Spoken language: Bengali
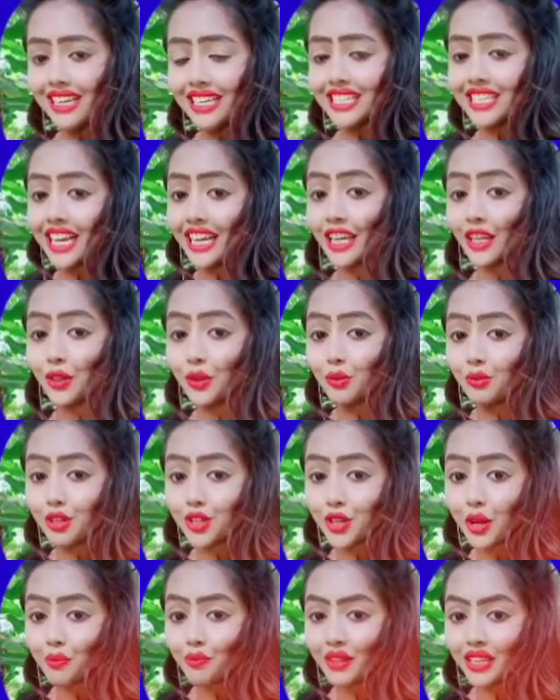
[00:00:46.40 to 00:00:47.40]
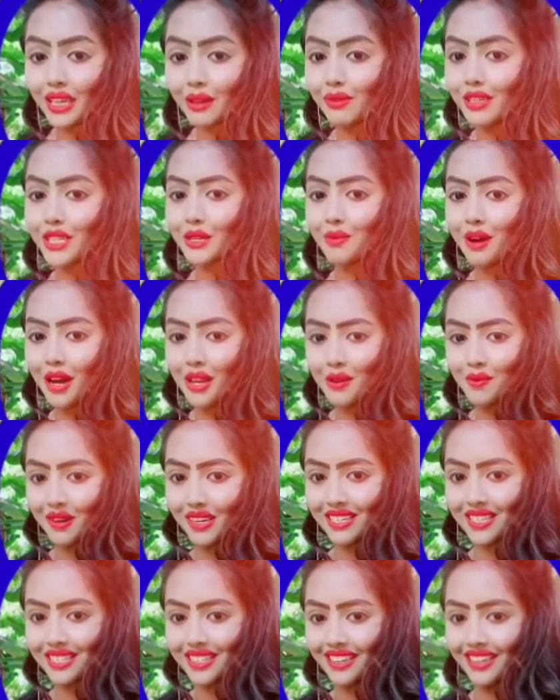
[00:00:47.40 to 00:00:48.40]
যাকে তুমি সব থেকে বেশি
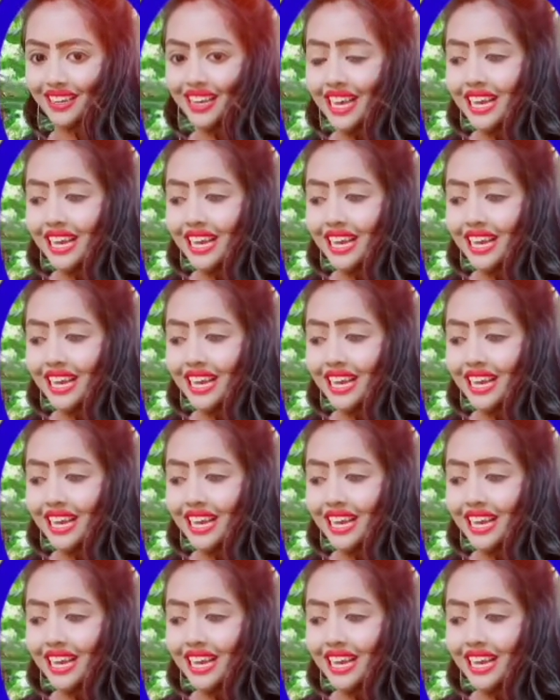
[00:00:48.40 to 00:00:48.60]
ভালোবাসতে